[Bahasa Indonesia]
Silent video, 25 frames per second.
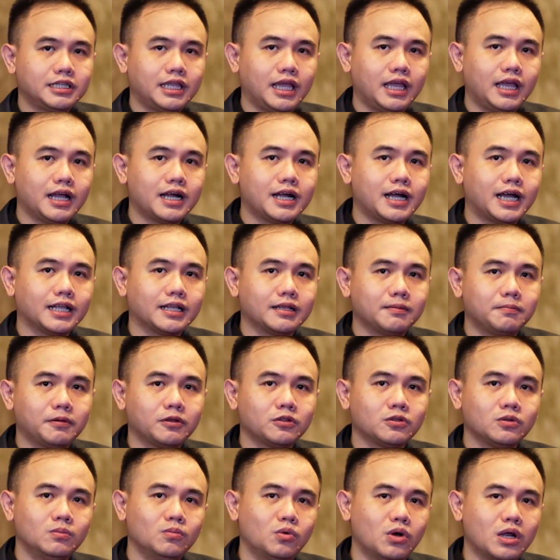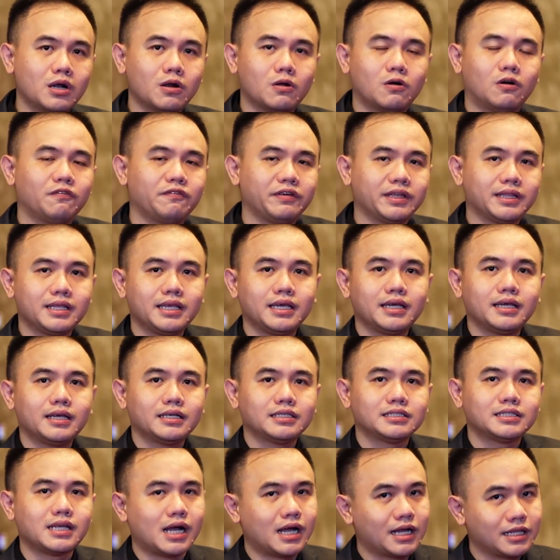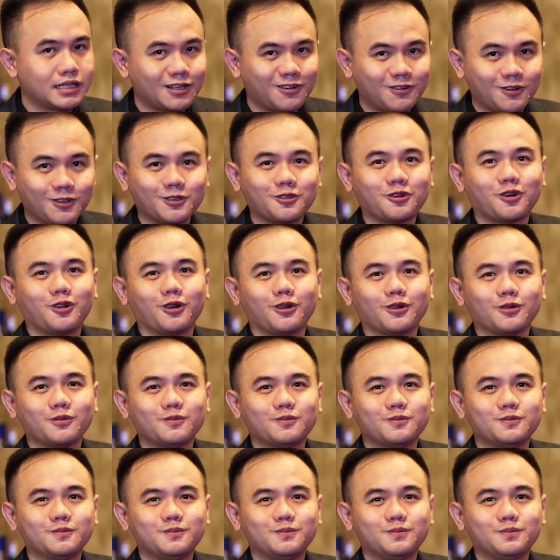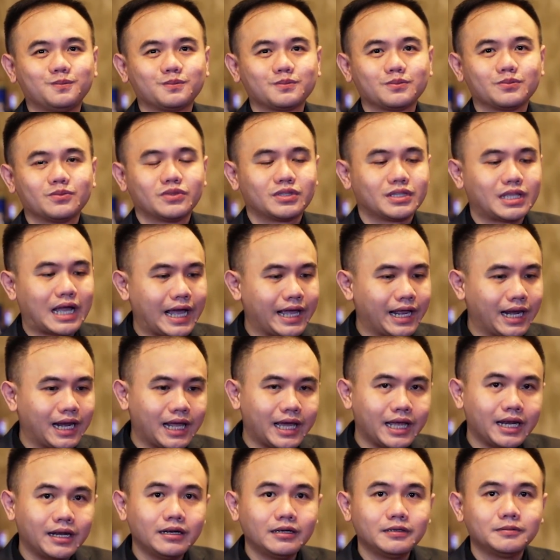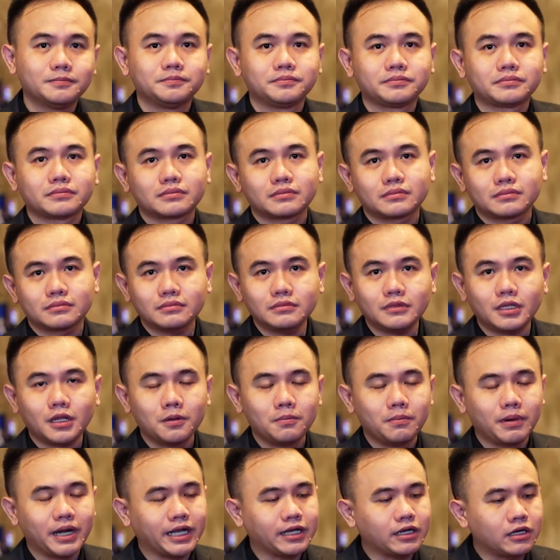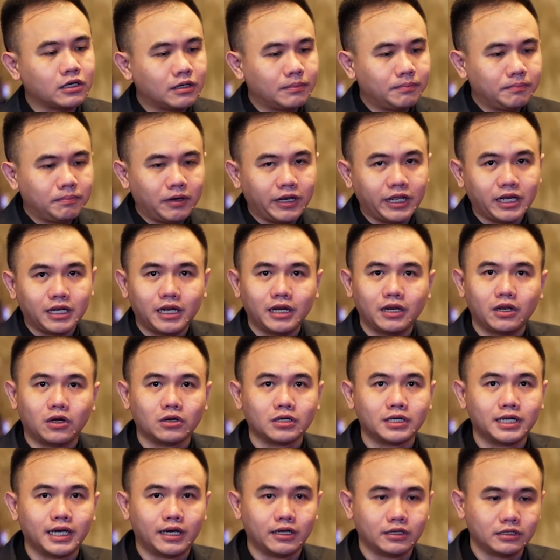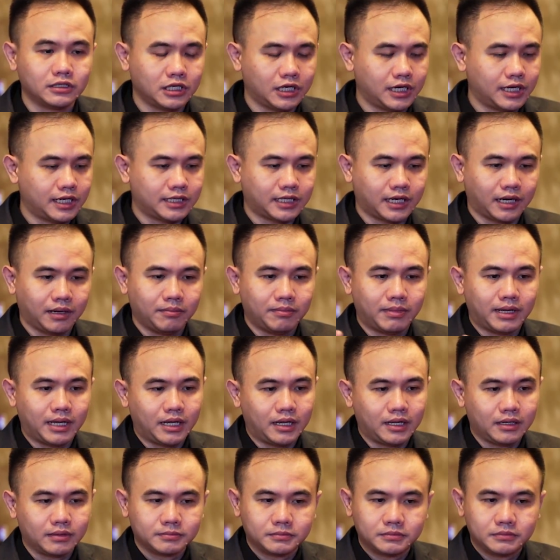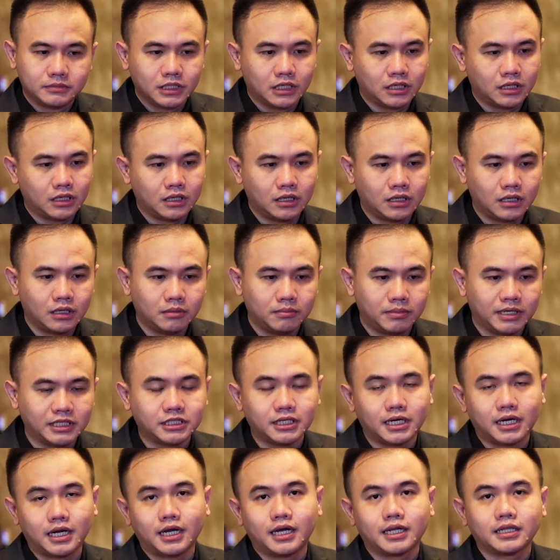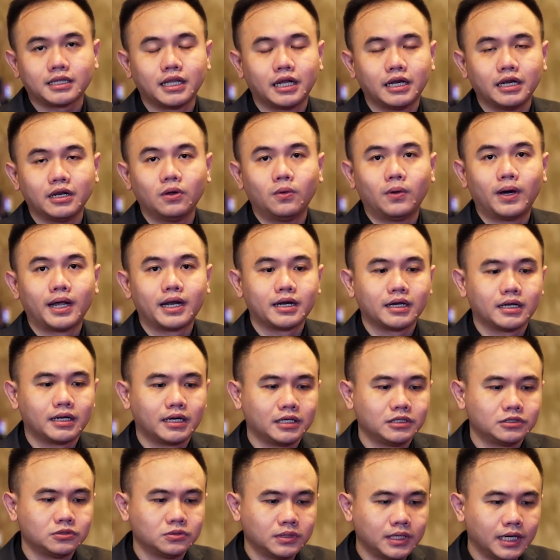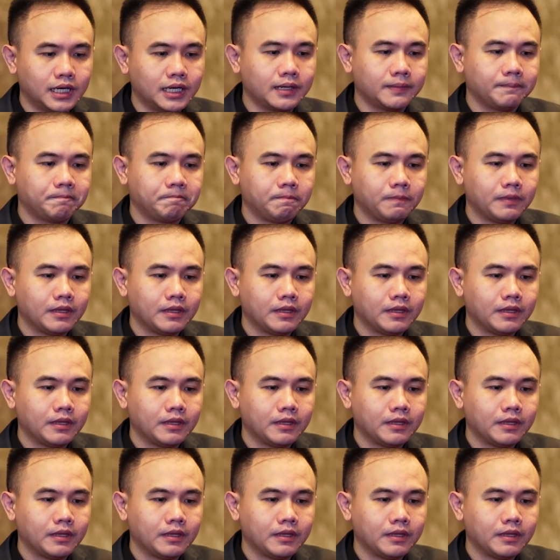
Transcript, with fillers: tingkat pertumbuhan COVID-nya sangat terkontrol. Thailand mereka completely lockdown, tidak terima uh, masyarakat dari luar negeri juga.